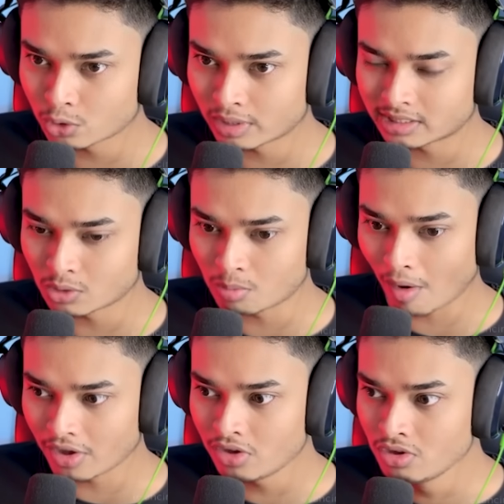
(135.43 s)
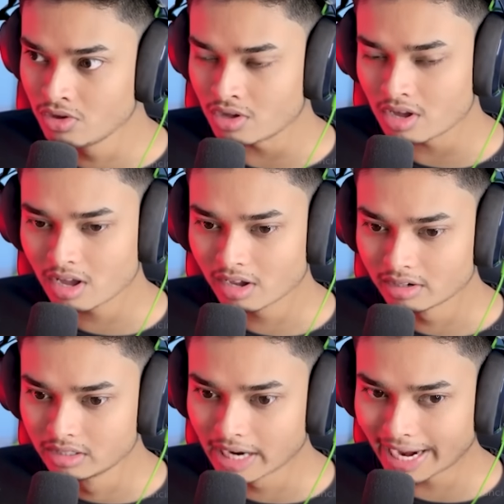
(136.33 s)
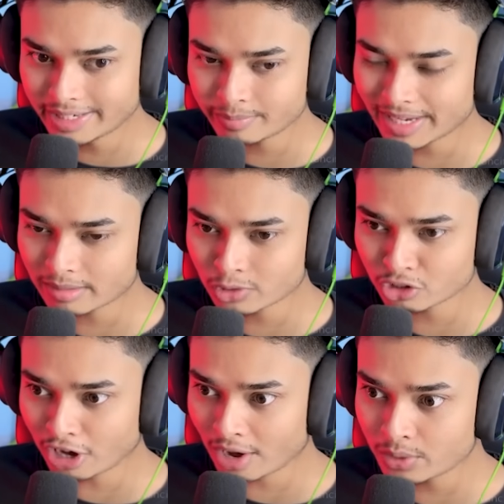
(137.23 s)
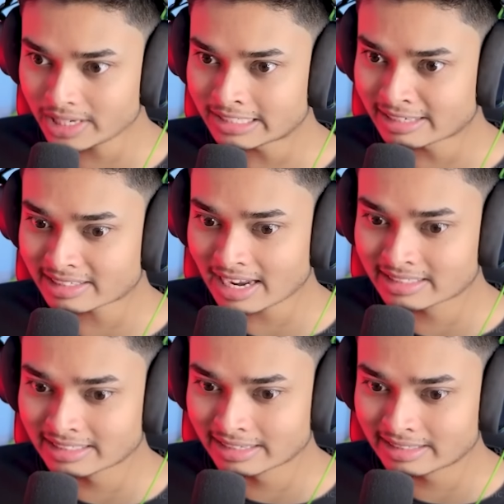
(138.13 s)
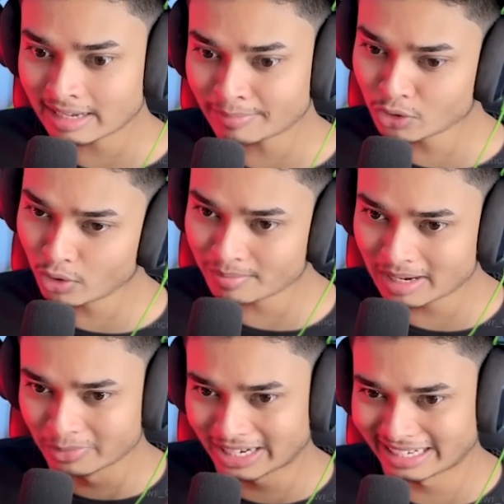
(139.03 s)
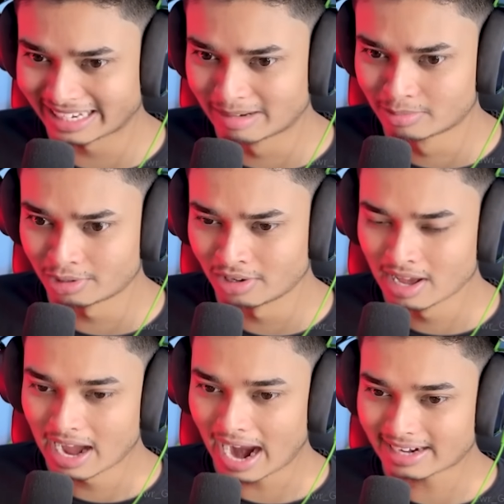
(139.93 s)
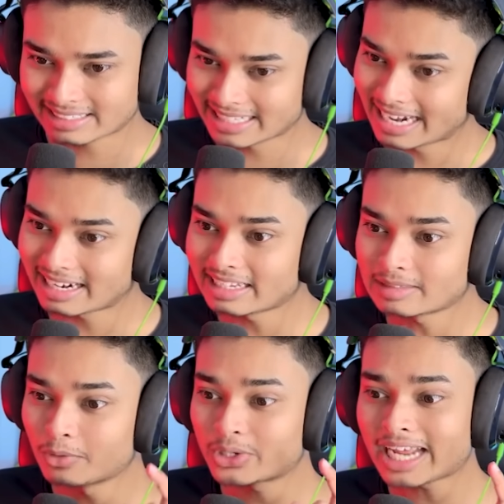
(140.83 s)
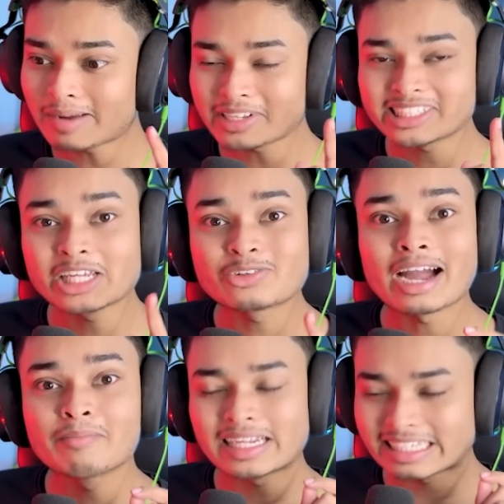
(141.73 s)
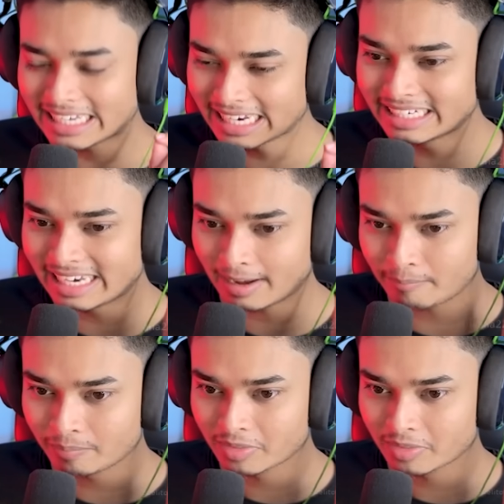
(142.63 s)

মোডও আছে ও ভাই নাইট মেয়ার মোডে তো আরও ডেঞ্জারাস লাগছে দেখতে আমরা নর্মাল মোডেই খেলবো আর সার্কাস মোডটা আমরা যেহেতু একবার খেলে নিলাম